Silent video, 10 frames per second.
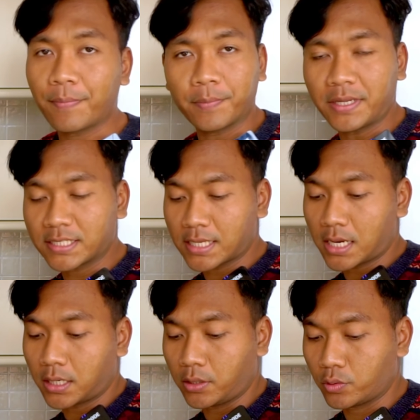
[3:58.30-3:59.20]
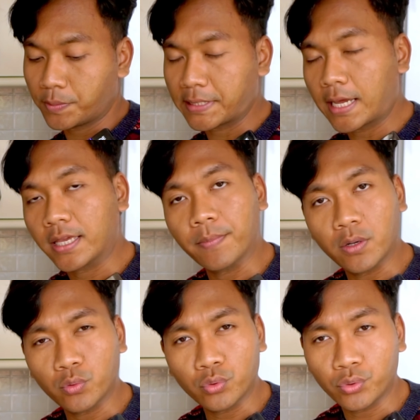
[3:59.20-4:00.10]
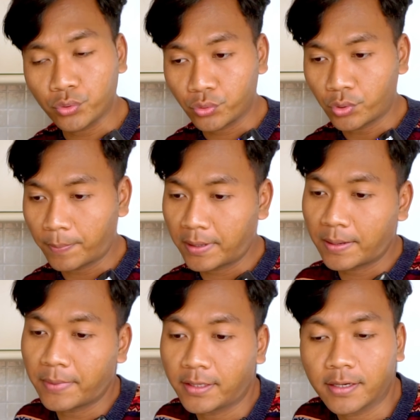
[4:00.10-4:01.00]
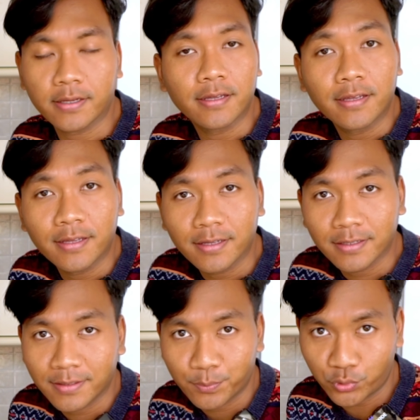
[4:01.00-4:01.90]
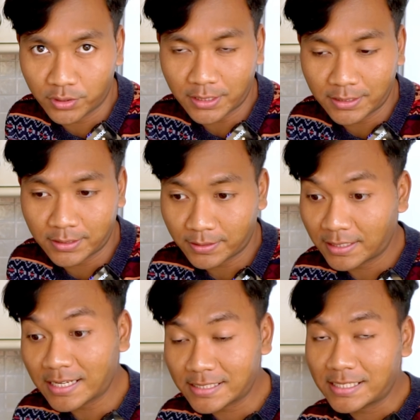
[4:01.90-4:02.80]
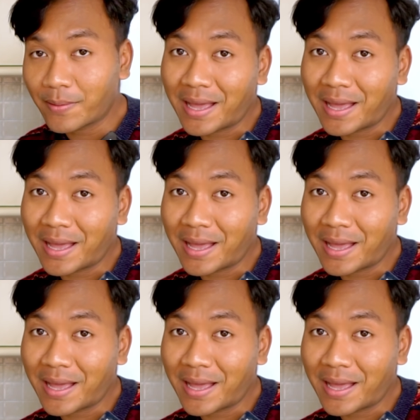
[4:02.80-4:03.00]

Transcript: pemirsa dari YouTube selagi menunggu apa namanya punten nasinya